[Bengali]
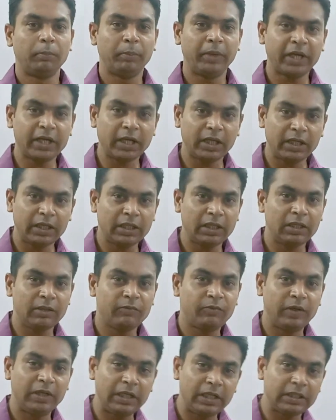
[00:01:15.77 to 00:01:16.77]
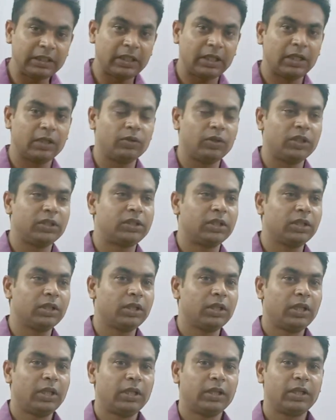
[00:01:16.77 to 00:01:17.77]
মেকানিক্যাল ফিল্ডে যারা রয়েছে
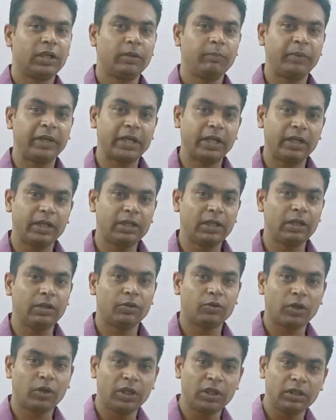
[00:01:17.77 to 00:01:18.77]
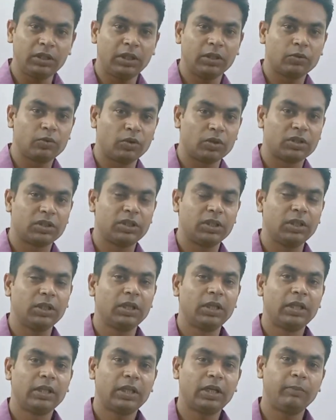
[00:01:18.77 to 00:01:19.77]
তারা মেকানিক্যাল ড্রয়িং নিয়ে করছে
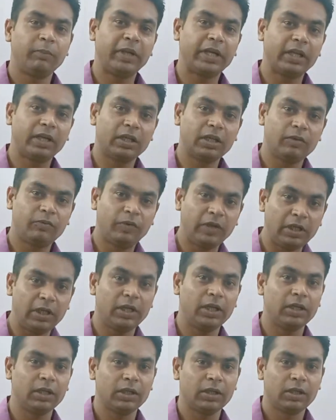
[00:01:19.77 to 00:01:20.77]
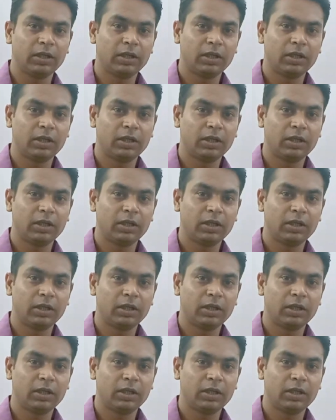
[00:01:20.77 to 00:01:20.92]
তারা মেকানিক্যাল ফিল্ডে